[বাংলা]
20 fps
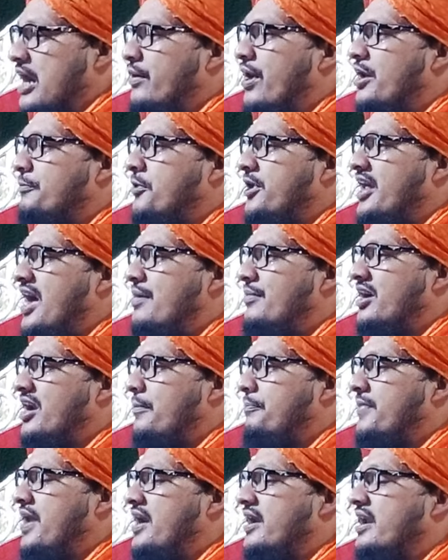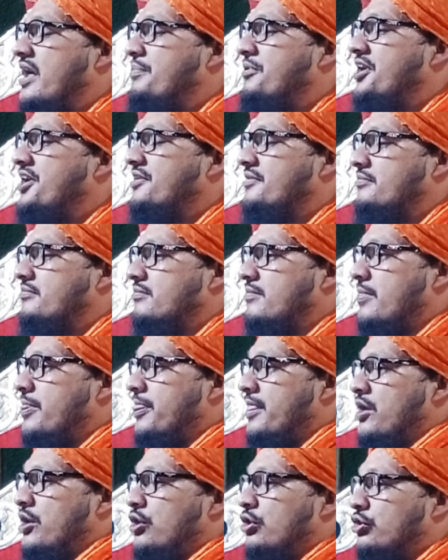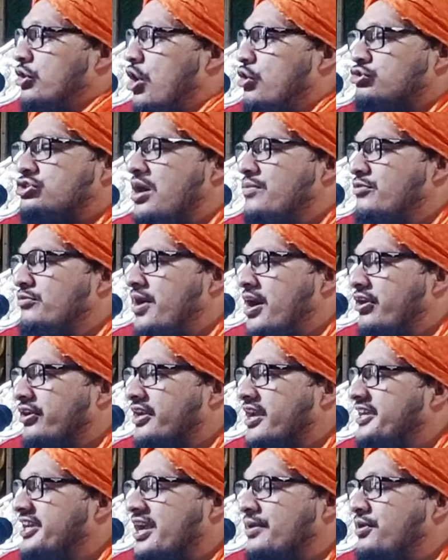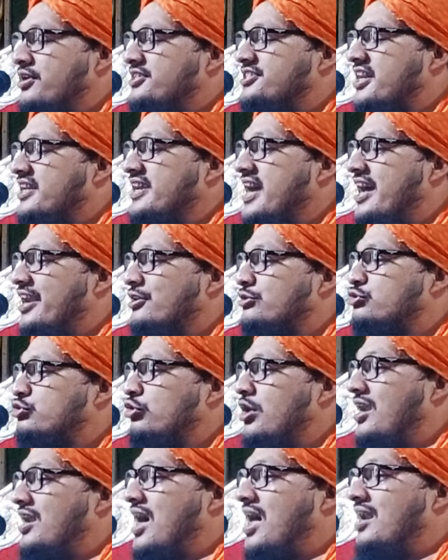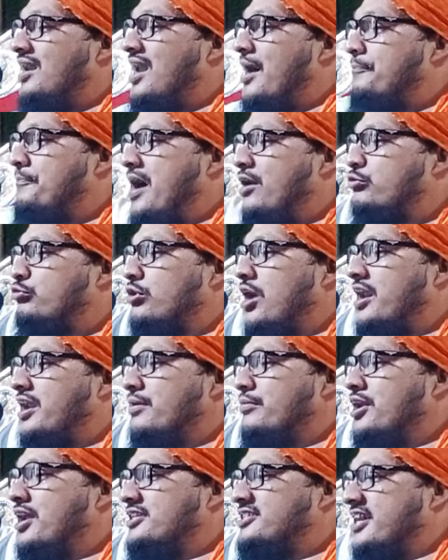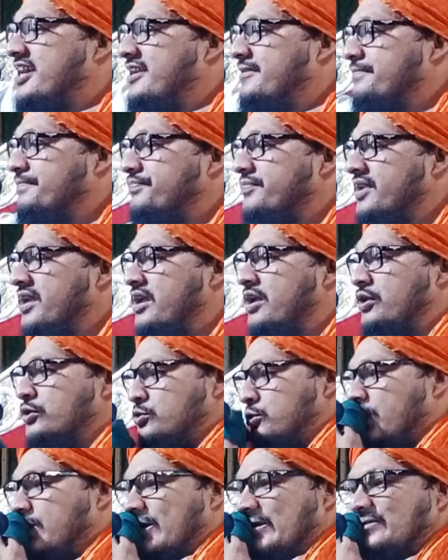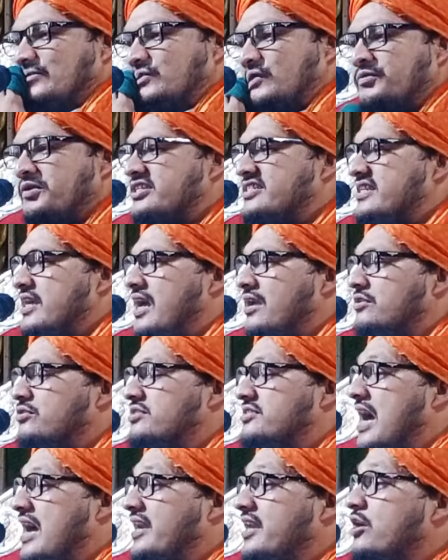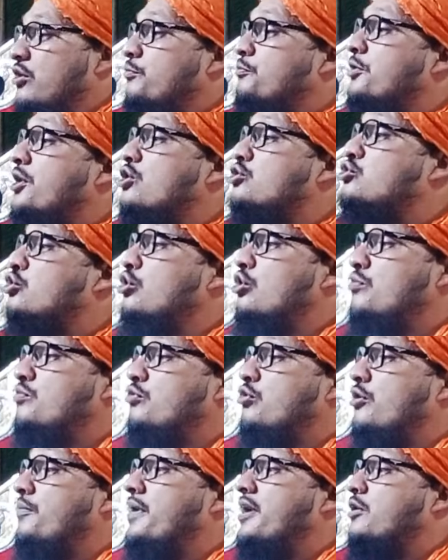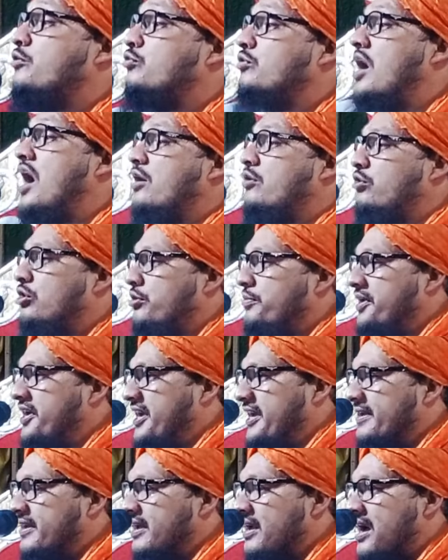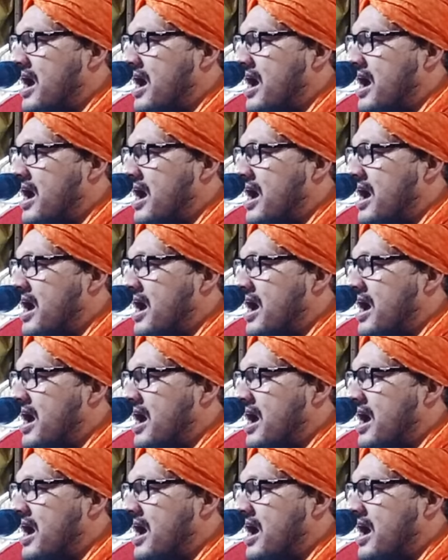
যাওয়ার পরে আমার আপনার নবীর রওজা মুবারকে গিয়ে বলছেন ইয়া রসুল্লাহ আল্লাহ পাক কোরআনে বলেছেন যখন তুমি জানের উপরে জুলুম করবে গুনা করবে